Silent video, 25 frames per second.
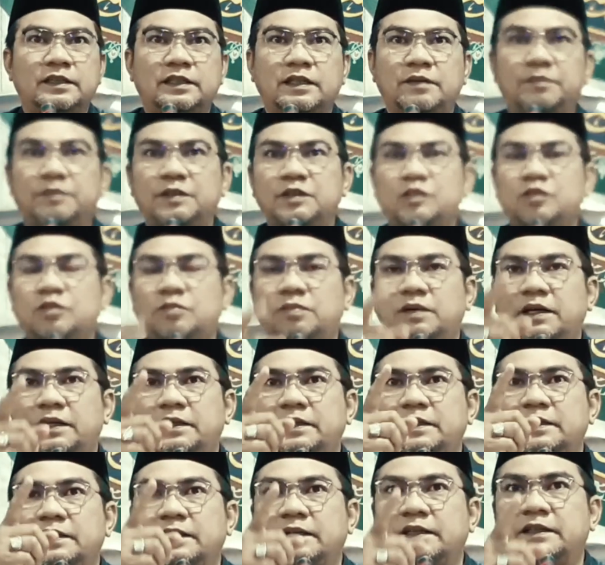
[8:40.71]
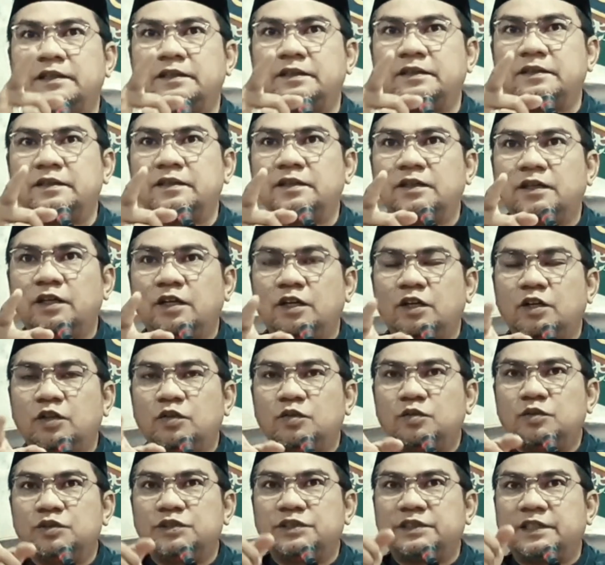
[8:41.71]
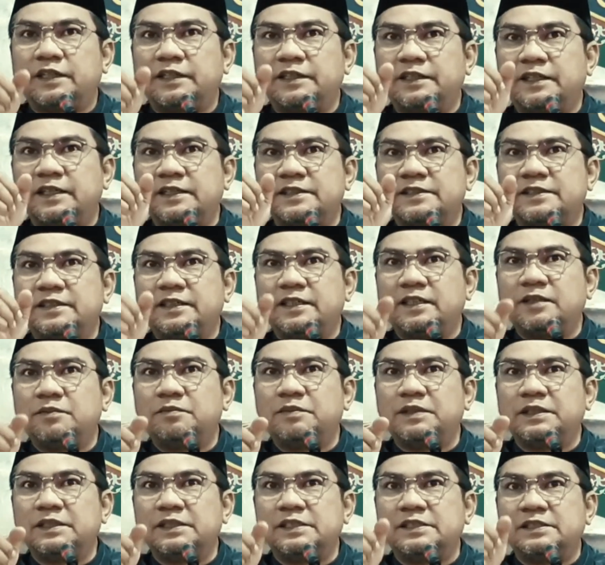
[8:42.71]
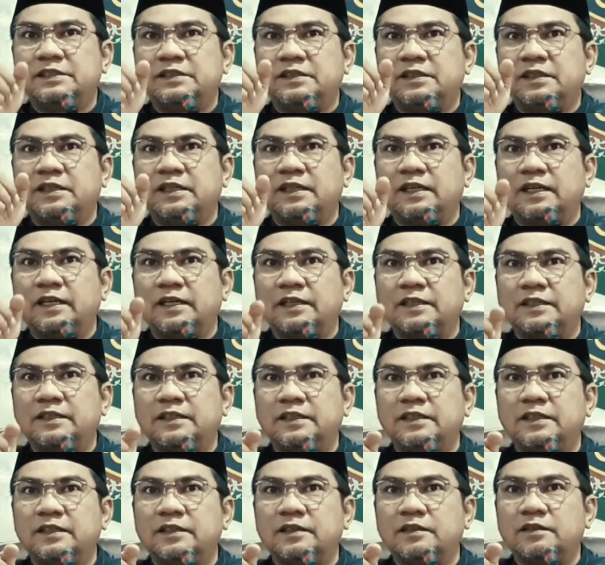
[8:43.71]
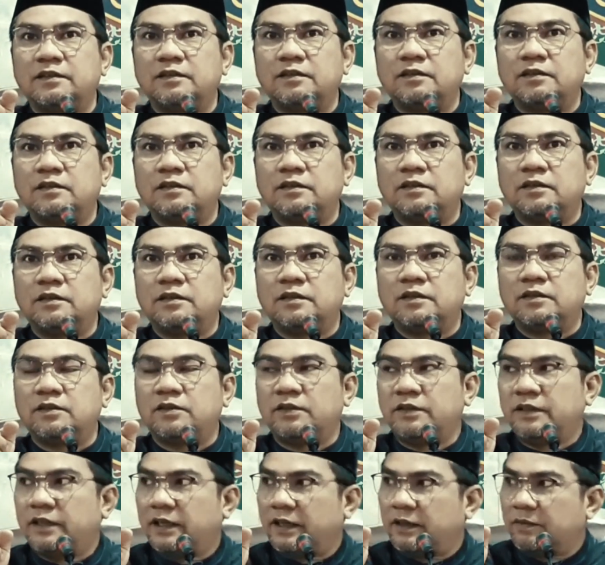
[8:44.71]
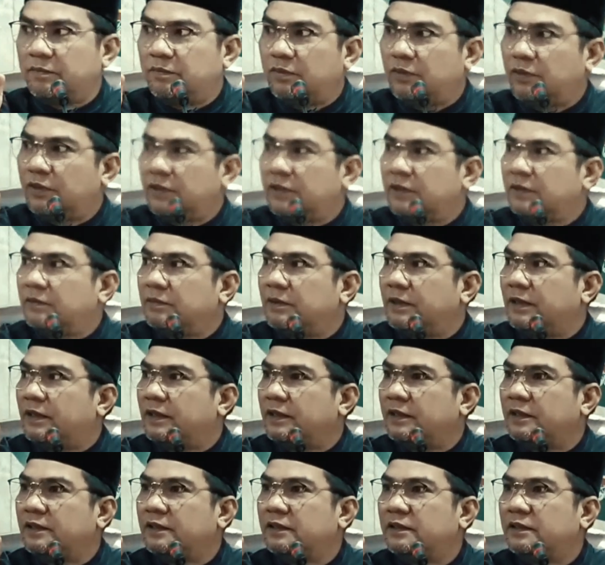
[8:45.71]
Tapi coba dengar Ustadz Nazril beristri lagi. Konda eboh nih pak.